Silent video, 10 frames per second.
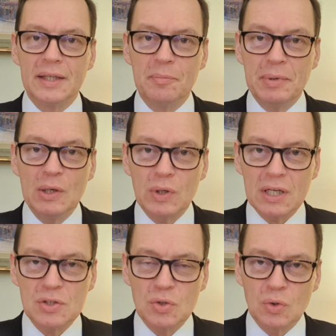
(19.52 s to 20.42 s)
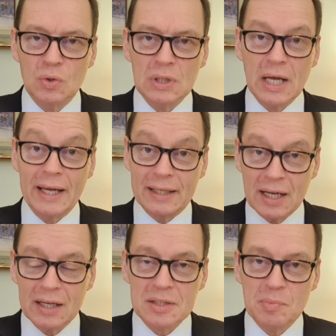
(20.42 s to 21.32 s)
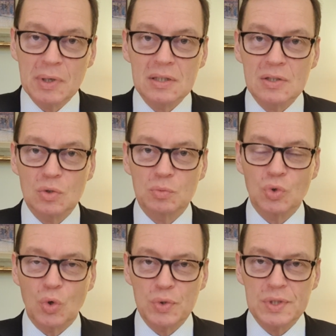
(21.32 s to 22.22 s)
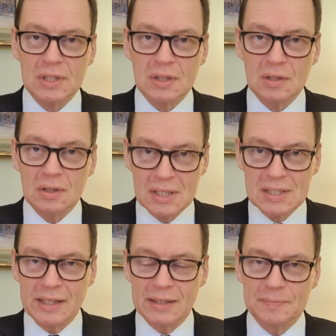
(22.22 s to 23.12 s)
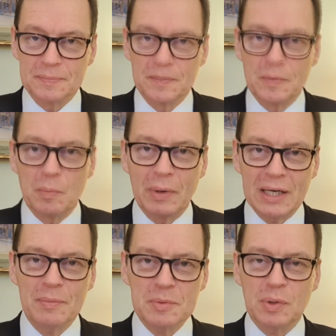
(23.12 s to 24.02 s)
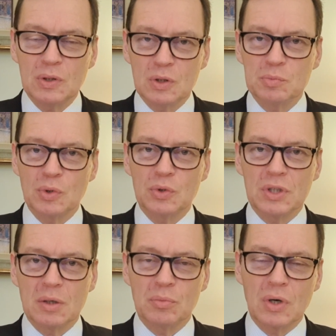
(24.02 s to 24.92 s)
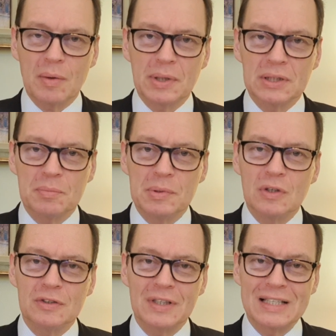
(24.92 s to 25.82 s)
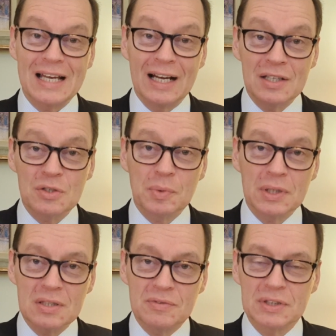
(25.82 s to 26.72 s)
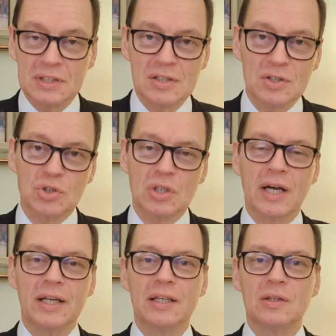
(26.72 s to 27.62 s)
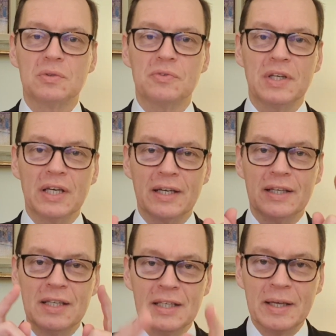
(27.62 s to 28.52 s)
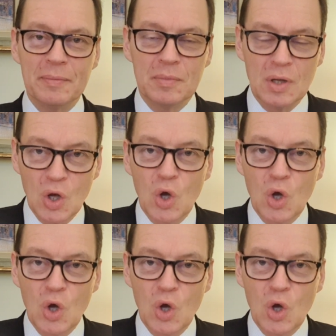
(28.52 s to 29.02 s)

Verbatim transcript: Die Bilokation, ein Charisma zum Trost der Seelen. Mein Name ist Paul Oldenburg und hier im Programm Pater Pio erfahren Sie alles über diesen fantastischen Heiligen und wie er Ihr Leben